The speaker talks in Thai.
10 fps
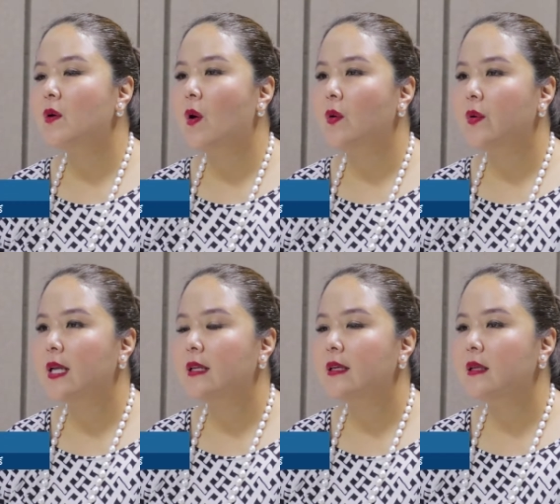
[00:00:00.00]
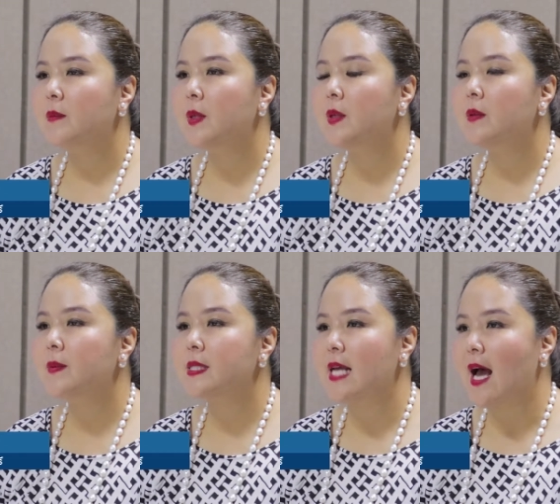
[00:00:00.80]
ของโรงเรียน KidAble
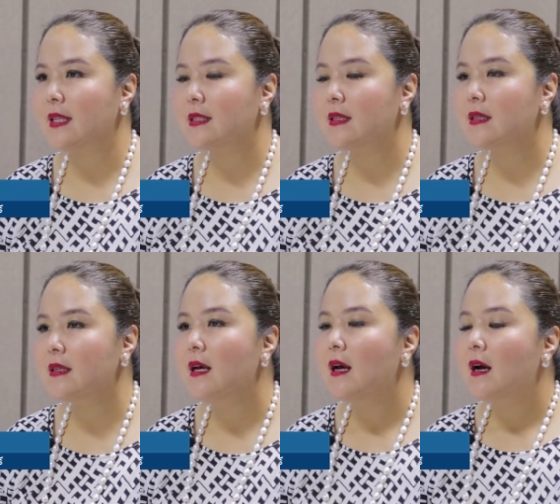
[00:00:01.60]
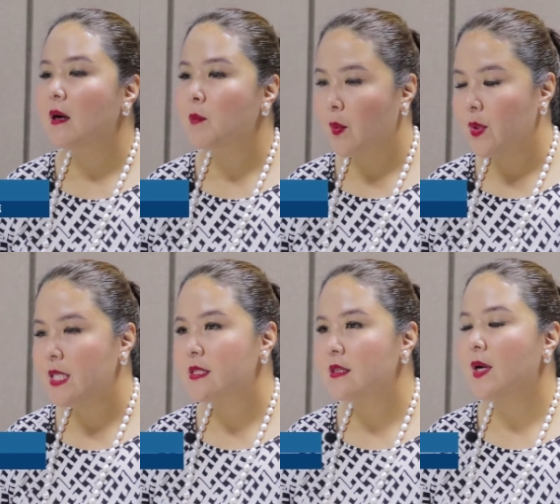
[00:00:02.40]
ภาษาที่บ่อวิน
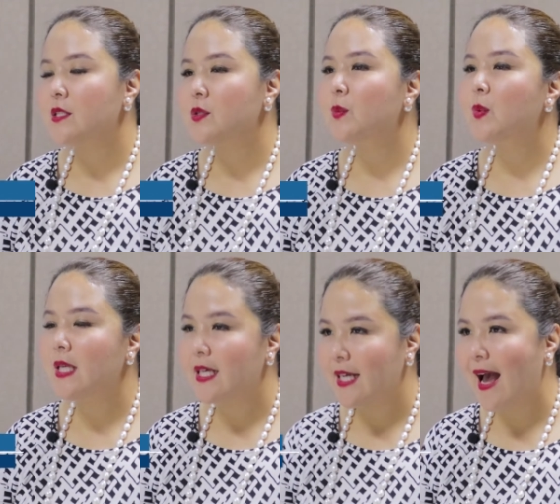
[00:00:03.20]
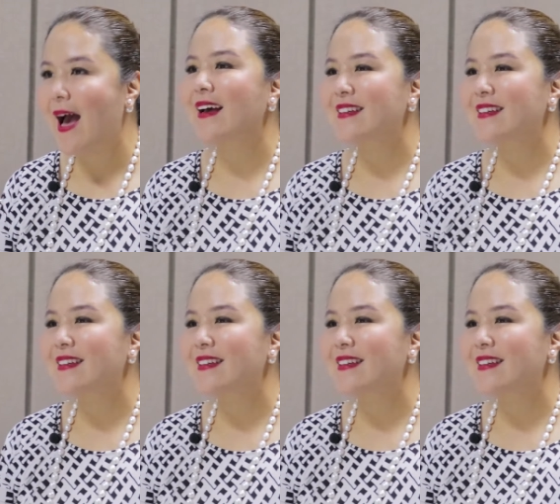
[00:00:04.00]
จังหวัดชลบุรีค่ะ